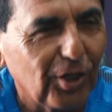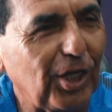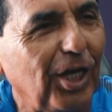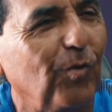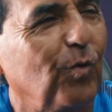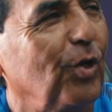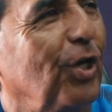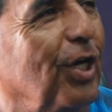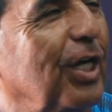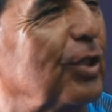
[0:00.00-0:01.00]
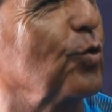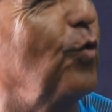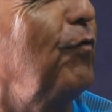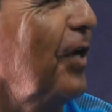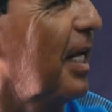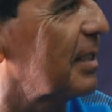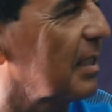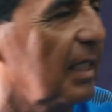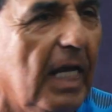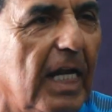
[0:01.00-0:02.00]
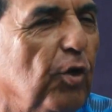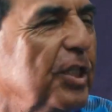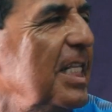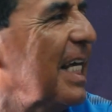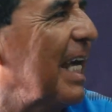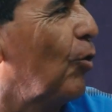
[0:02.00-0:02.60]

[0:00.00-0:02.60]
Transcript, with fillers: eh, que, sufres, lo tienes que